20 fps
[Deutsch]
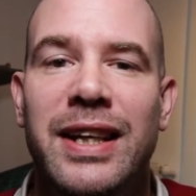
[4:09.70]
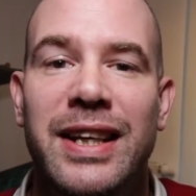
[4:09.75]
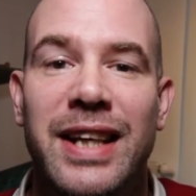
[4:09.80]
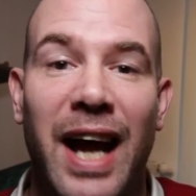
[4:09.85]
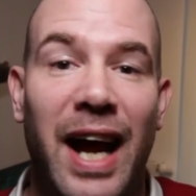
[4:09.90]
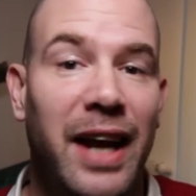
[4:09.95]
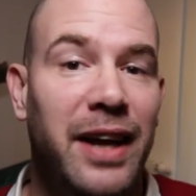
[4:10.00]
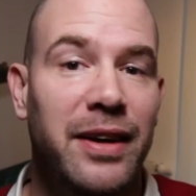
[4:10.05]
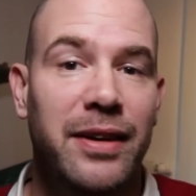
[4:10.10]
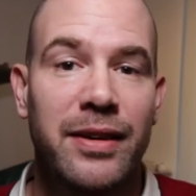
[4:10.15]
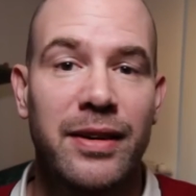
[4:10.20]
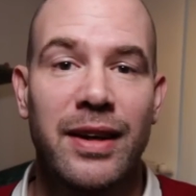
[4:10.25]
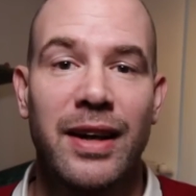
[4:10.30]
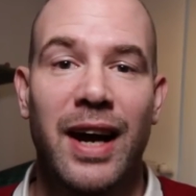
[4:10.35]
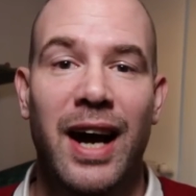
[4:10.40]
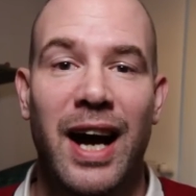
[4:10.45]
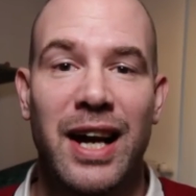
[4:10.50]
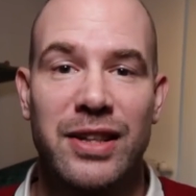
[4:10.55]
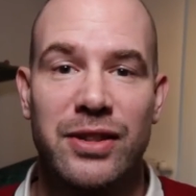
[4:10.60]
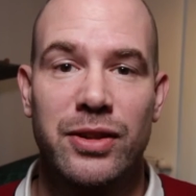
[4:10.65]
dann
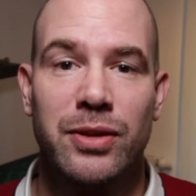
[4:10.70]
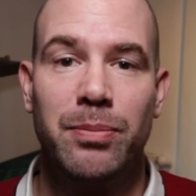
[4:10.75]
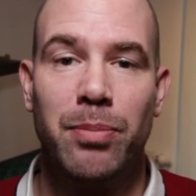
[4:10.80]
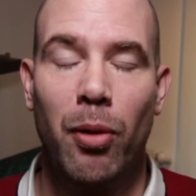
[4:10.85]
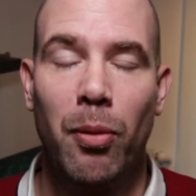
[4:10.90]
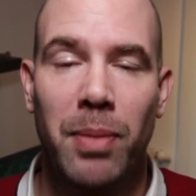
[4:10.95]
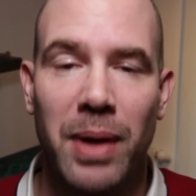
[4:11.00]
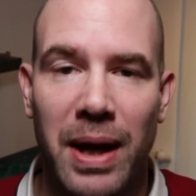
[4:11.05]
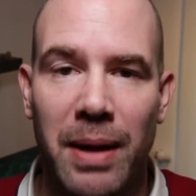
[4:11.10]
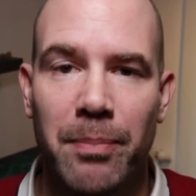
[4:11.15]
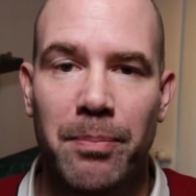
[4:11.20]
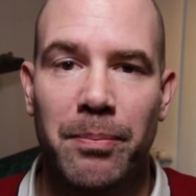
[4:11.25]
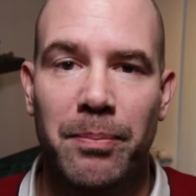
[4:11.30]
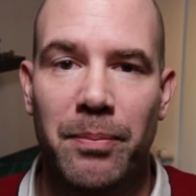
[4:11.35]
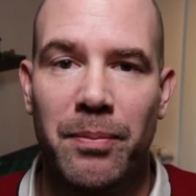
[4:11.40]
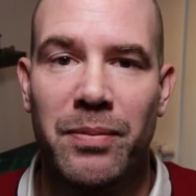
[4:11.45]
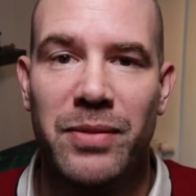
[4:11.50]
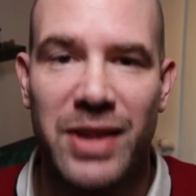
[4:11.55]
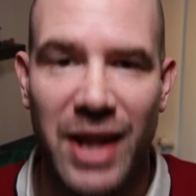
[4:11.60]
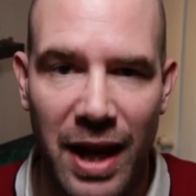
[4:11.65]
hast du ein Problem.
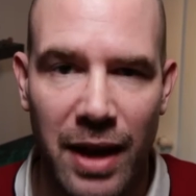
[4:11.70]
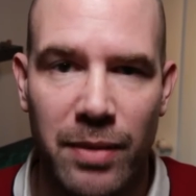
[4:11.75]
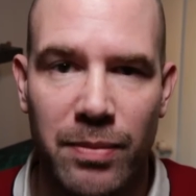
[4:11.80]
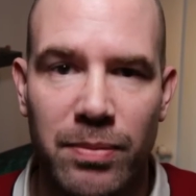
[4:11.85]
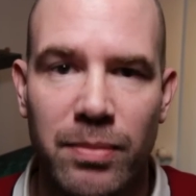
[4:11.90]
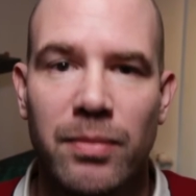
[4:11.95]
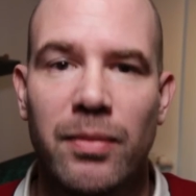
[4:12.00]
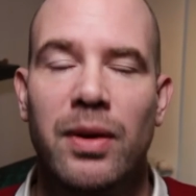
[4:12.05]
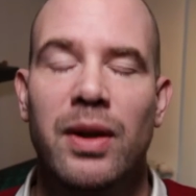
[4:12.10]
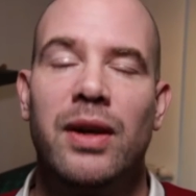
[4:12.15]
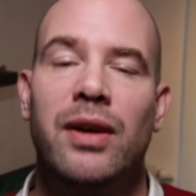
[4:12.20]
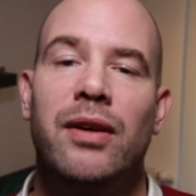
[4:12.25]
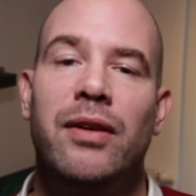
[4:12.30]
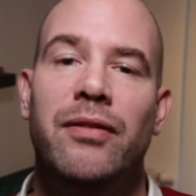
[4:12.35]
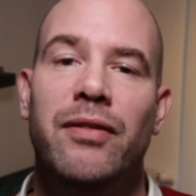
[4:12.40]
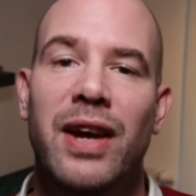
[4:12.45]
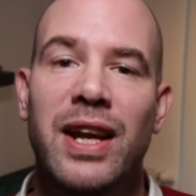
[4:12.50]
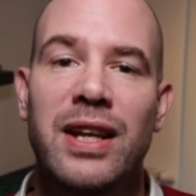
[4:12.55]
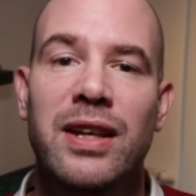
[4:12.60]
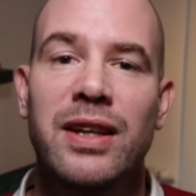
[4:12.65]
Denn
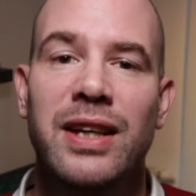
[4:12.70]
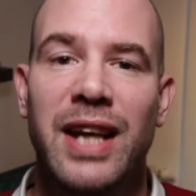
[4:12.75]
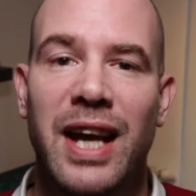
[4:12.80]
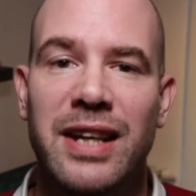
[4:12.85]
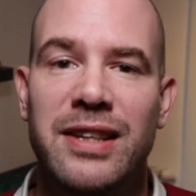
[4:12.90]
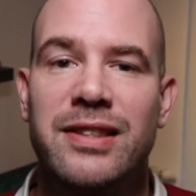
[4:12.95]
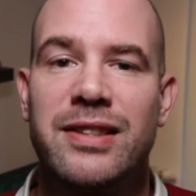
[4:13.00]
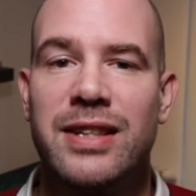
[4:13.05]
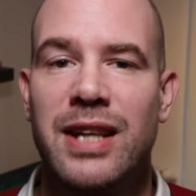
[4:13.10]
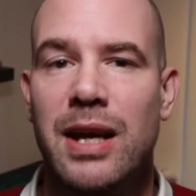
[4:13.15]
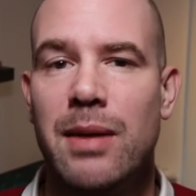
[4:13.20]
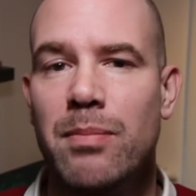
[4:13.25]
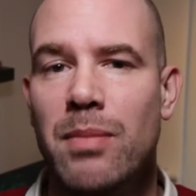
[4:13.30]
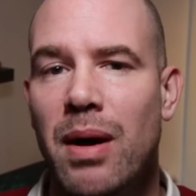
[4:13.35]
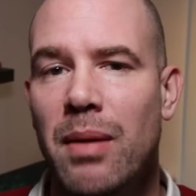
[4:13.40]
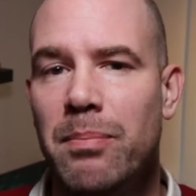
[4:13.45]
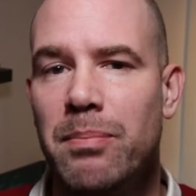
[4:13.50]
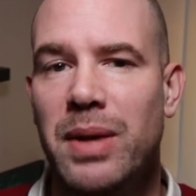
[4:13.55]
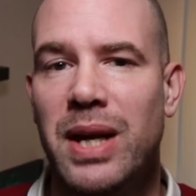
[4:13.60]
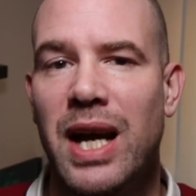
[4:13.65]
wenn jetzt
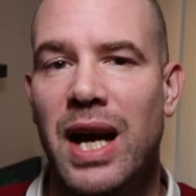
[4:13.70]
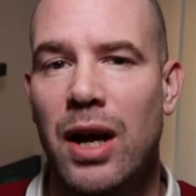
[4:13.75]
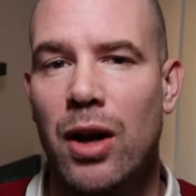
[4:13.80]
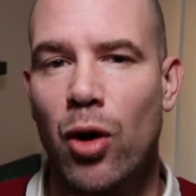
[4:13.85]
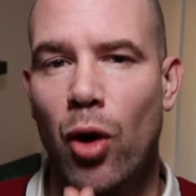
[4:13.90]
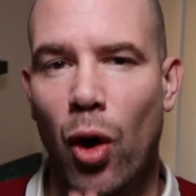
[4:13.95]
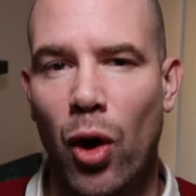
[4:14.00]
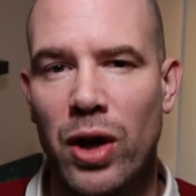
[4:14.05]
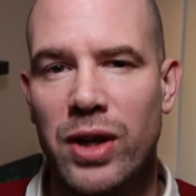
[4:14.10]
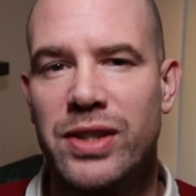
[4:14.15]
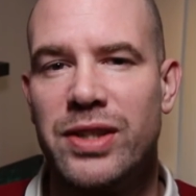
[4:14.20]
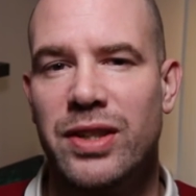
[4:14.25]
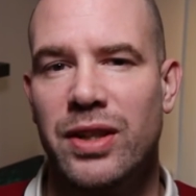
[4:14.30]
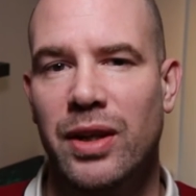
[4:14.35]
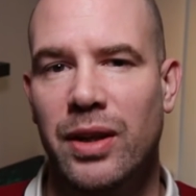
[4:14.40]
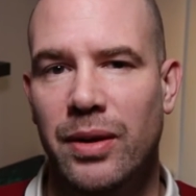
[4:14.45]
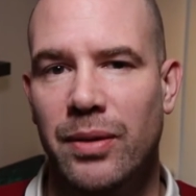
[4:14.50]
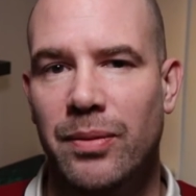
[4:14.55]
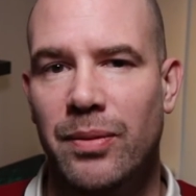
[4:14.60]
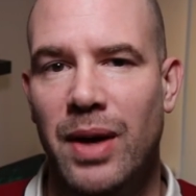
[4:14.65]
immer mehr Leute
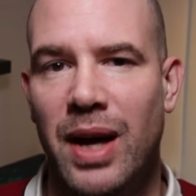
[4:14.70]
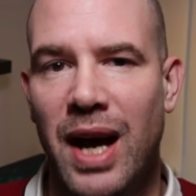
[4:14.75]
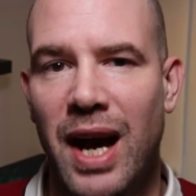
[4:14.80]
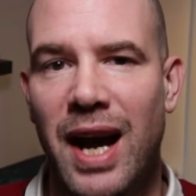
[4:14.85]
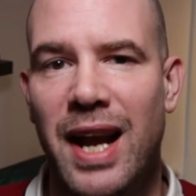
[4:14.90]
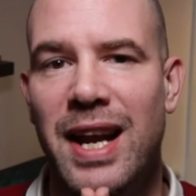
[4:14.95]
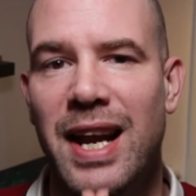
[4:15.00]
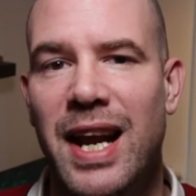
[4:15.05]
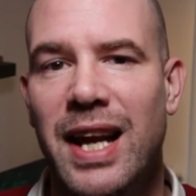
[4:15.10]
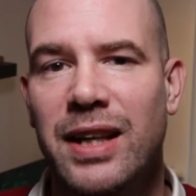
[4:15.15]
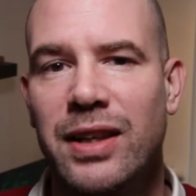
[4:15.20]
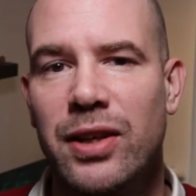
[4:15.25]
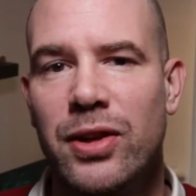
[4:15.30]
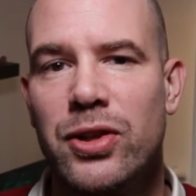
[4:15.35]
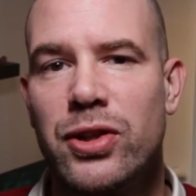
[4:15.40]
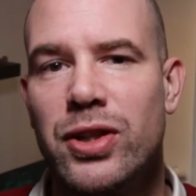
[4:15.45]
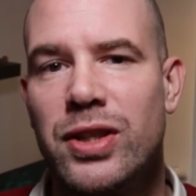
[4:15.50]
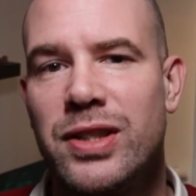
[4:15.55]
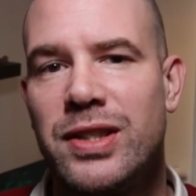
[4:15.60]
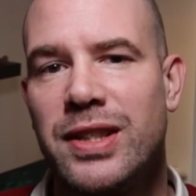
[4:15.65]

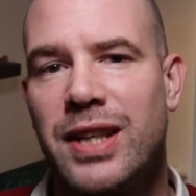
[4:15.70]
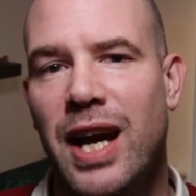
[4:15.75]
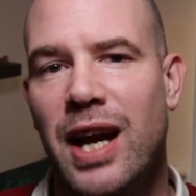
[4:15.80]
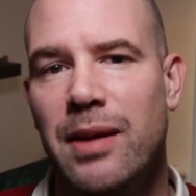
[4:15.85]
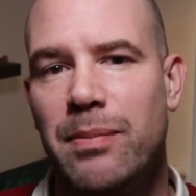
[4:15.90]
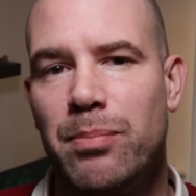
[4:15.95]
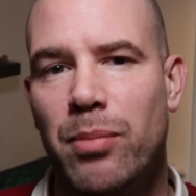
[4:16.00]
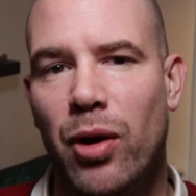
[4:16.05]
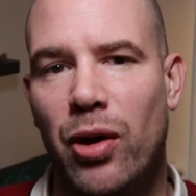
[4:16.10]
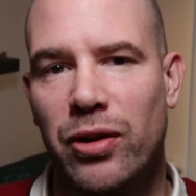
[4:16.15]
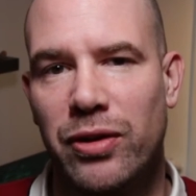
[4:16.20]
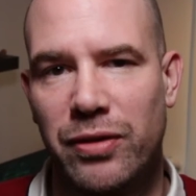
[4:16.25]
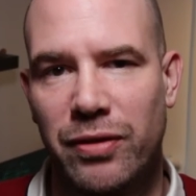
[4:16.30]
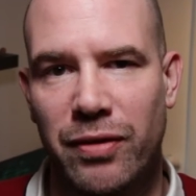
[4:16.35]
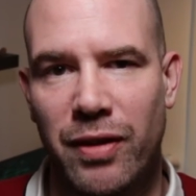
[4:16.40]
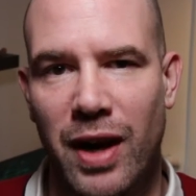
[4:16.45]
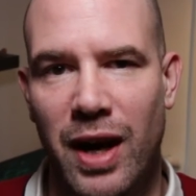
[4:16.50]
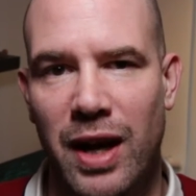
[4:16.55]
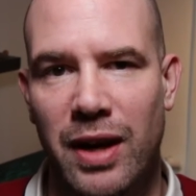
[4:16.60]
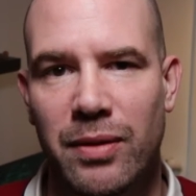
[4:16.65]
elektrische Skateboards
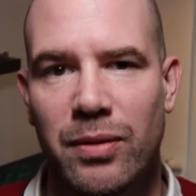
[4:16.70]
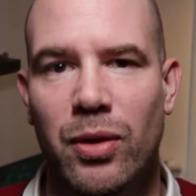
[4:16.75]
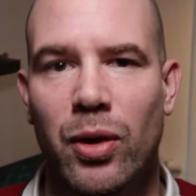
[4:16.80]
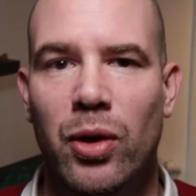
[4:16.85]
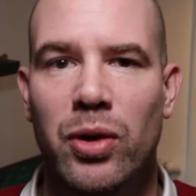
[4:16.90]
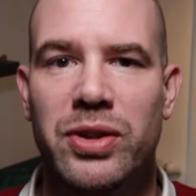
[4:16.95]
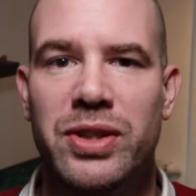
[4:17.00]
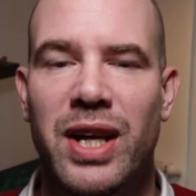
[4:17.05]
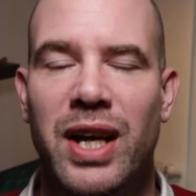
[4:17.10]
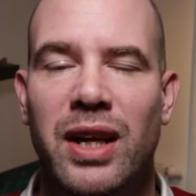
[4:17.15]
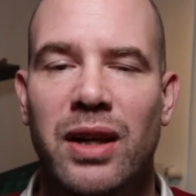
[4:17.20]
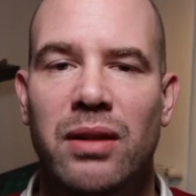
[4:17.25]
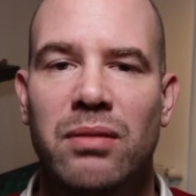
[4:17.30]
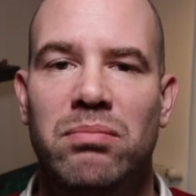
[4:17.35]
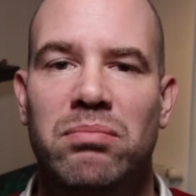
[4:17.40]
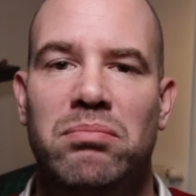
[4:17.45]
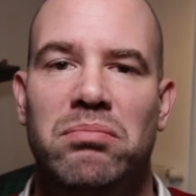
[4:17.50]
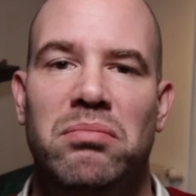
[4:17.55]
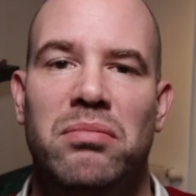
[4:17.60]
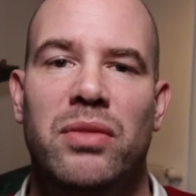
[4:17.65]
fahren und
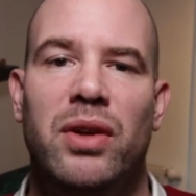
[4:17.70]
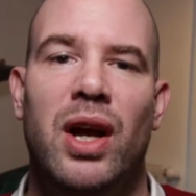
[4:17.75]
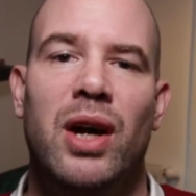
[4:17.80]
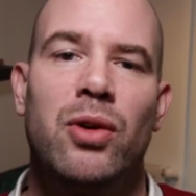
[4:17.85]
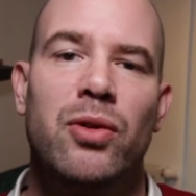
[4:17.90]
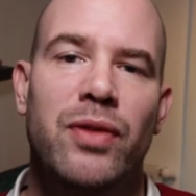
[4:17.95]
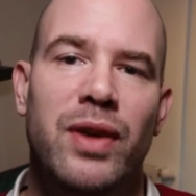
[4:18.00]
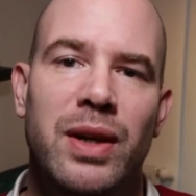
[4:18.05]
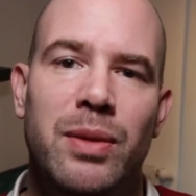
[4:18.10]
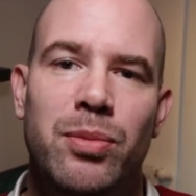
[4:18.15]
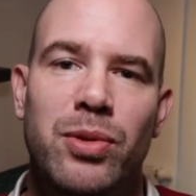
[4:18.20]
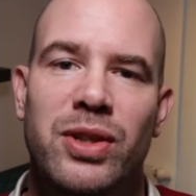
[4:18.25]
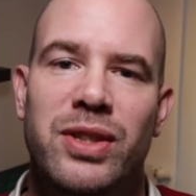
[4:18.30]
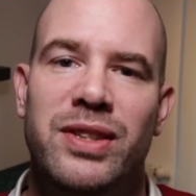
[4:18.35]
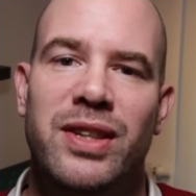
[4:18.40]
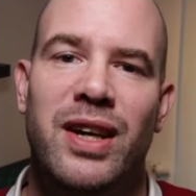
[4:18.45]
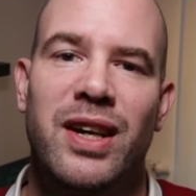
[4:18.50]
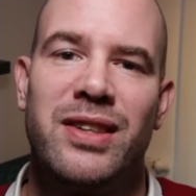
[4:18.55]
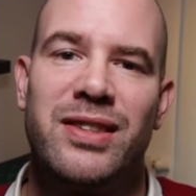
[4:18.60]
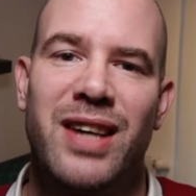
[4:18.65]
denken, na gut, wenn die
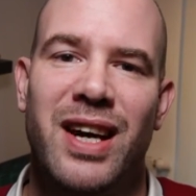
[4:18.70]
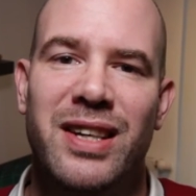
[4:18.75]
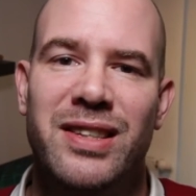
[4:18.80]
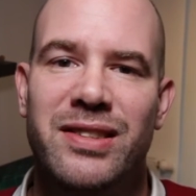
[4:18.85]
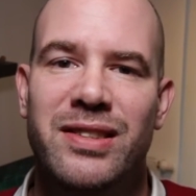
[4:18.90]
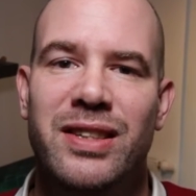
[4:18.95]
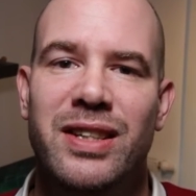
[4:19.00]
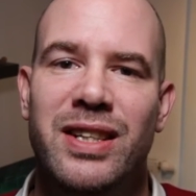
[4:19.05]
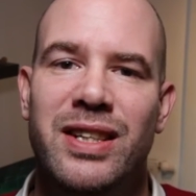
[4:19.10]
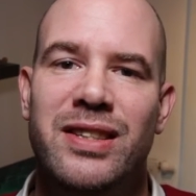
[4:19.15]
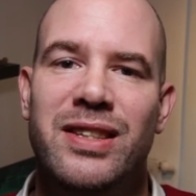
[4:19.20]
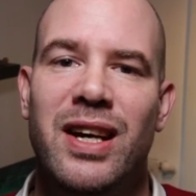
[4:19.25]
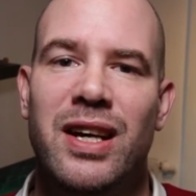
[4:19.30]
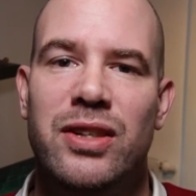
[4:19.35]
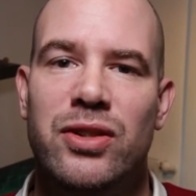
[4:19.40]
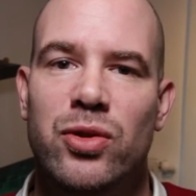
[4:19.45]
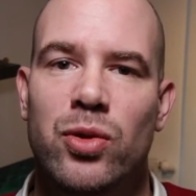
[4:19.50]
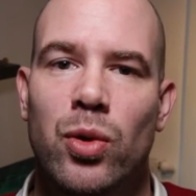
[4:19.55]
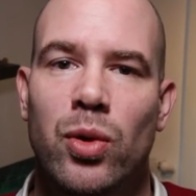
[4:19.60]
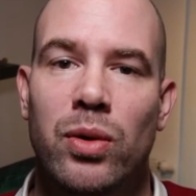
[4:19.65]
Polizei das einzieht, ist
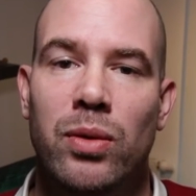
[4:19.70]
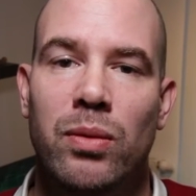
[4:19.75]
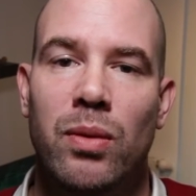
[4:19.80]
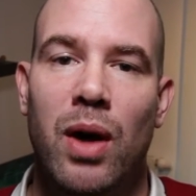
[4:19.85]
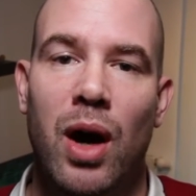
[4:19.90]
halt so.